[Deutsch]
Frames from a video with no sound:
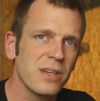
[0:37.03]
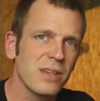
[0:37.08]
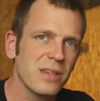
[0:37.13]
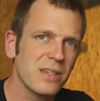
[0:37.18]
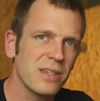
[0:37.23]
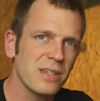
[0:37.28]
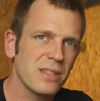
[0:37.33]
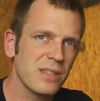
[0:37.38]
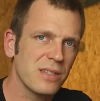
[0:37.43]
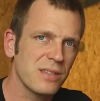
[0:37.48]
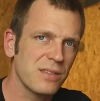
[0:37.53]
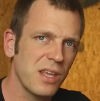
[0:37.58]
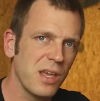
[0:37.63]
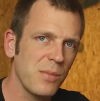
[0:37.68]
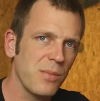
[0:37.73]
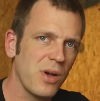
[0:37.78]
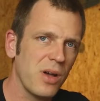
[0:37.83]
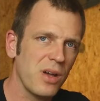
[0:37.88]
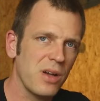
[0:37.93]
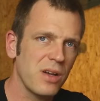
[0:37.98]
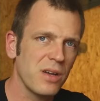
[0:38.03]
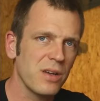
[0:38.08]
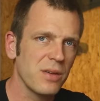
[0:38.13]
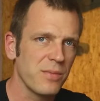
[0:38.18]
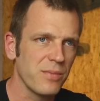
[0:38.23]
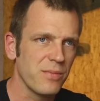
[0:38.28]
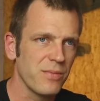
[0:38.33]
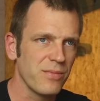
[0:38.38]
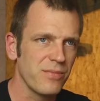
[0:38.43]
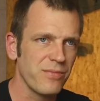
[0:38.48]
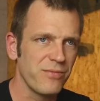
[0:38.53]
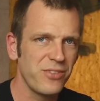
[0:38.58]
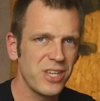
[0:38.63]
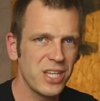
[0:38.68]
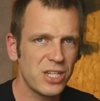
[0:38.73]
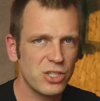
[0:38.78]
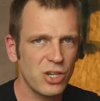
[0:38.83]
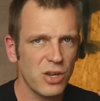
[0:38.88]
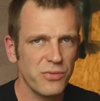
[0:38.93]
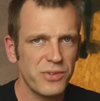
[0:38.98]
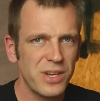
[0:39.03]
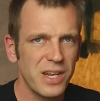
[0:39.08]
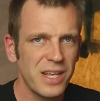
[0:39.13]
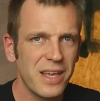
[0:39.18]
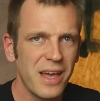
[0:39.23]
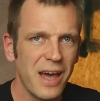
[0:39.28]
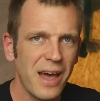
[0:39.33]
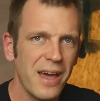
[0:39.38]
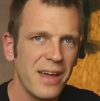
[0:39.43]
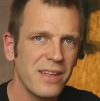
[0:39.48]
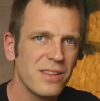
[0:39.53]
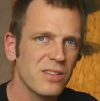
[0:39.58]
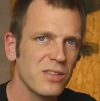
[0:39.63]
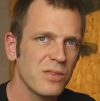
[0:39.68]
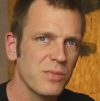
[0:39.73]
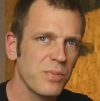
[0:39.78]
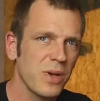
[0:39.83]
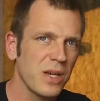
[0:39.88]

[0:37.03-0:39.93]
Äh, das Thema Wirtschaftlichkeit